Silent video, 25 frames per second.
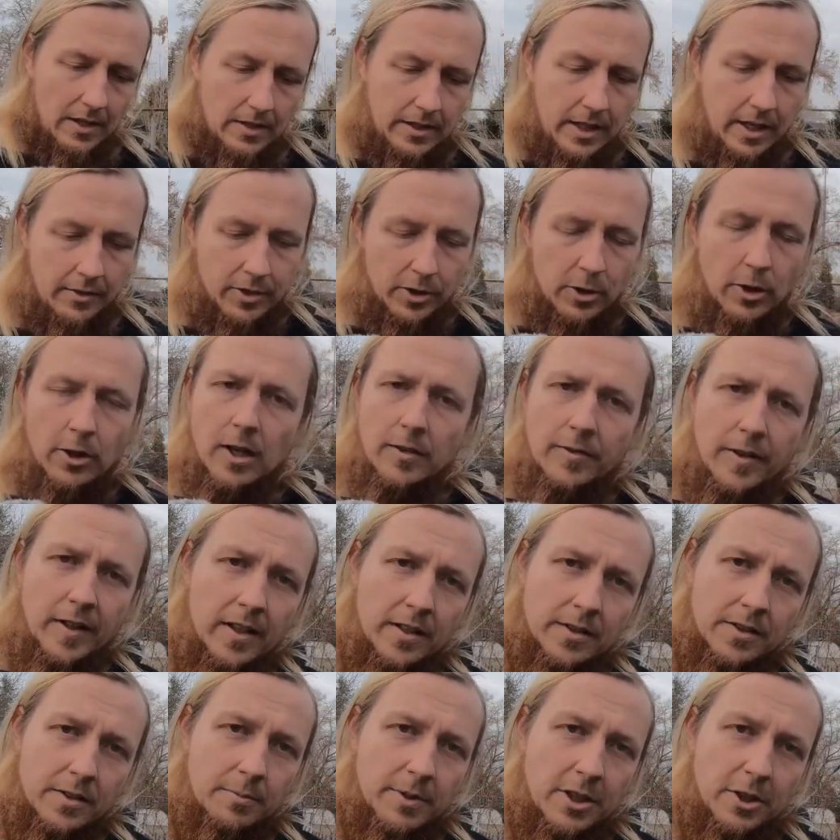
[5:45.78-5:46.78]
David
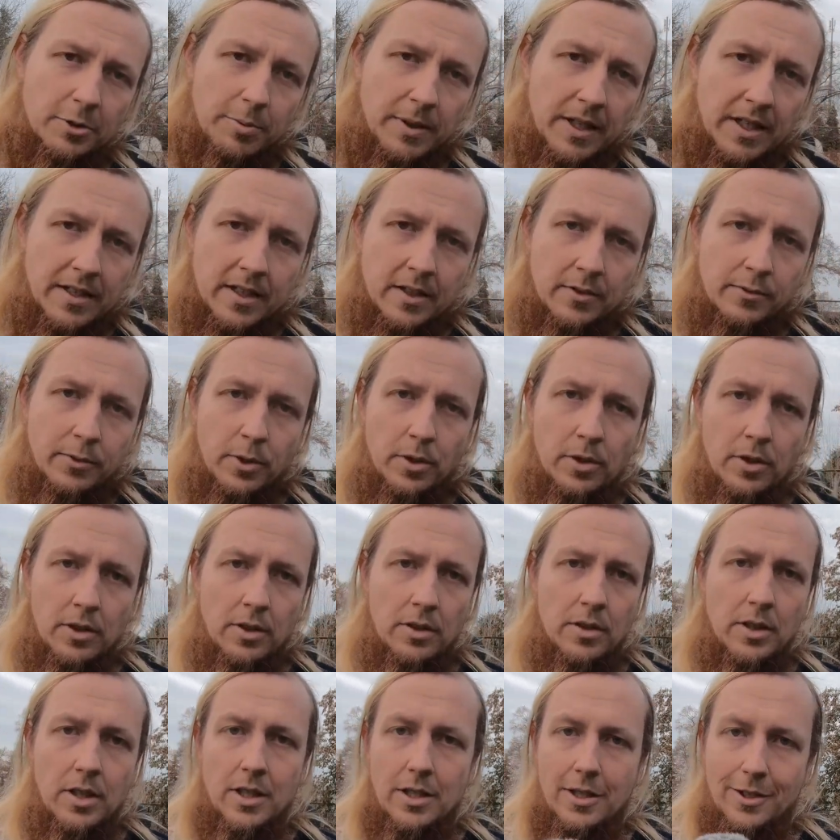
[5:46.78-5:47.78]
Rockefeller zum Beispiel hat ja
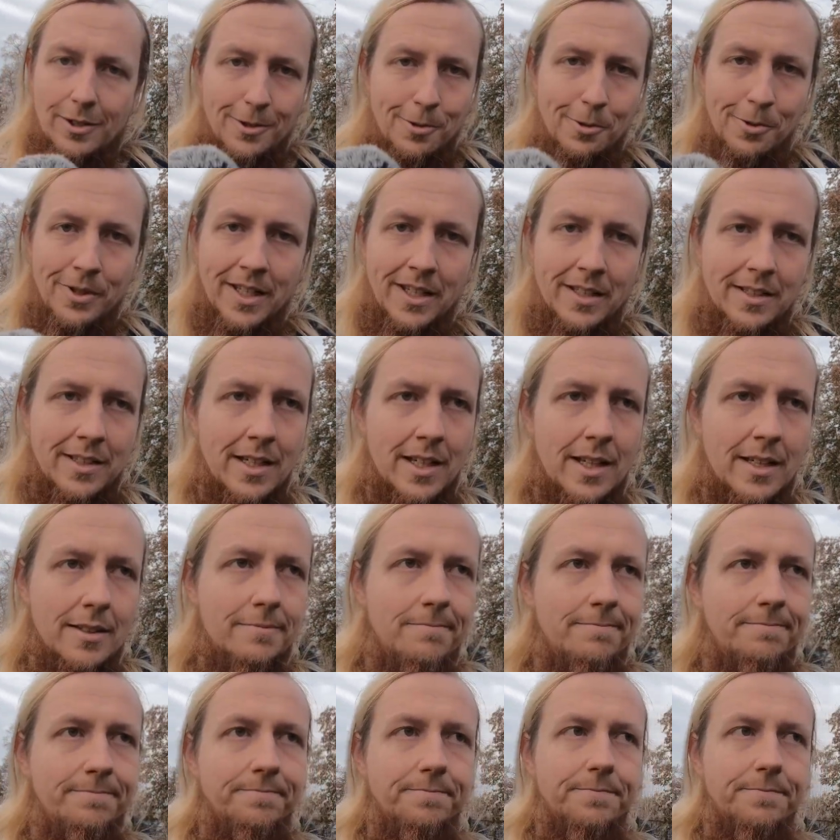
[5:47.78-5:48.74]
vor 100 Jahren